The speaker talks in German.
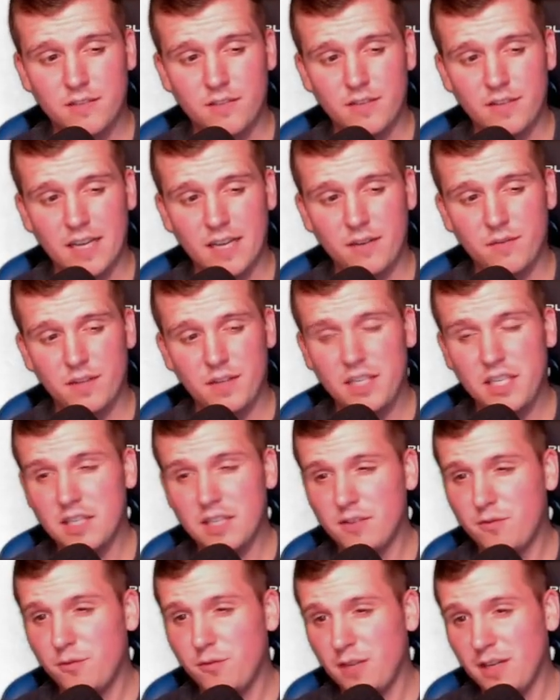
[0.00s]
Werden wir
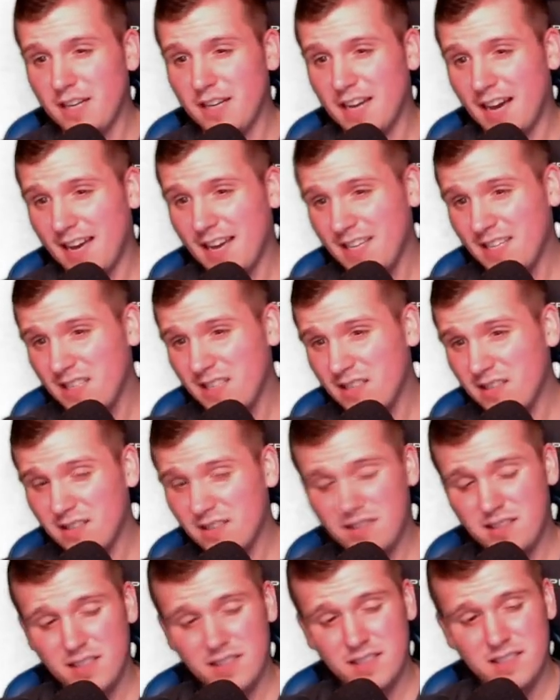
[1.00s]
hier vielleicht eine
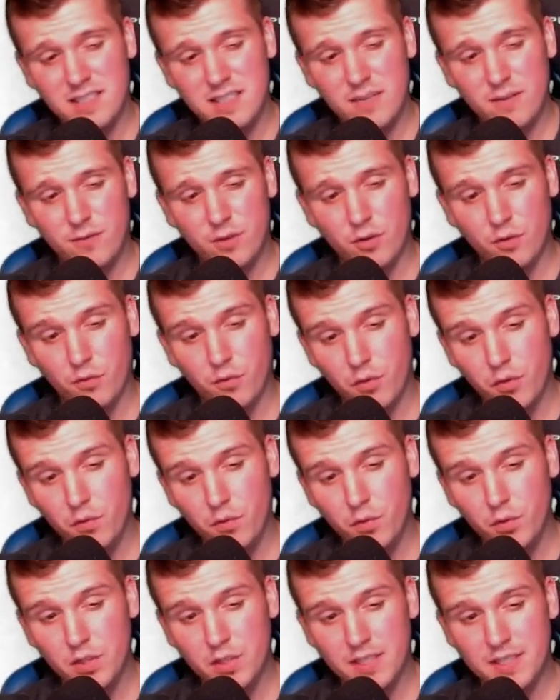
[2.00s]
CC von
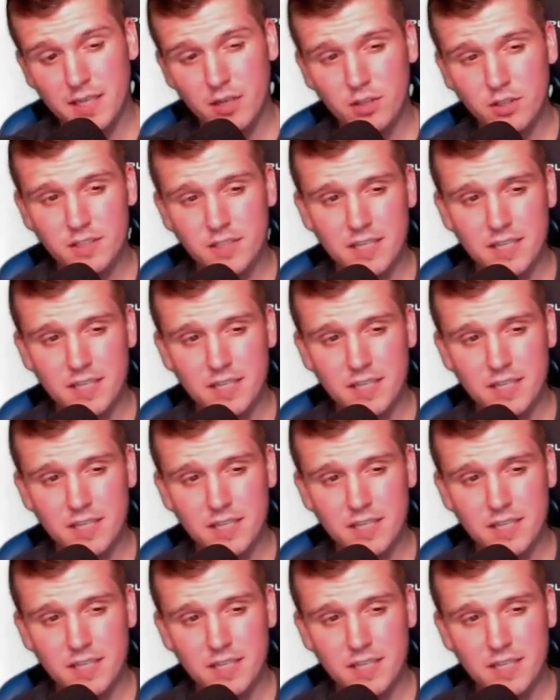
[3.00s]
500.000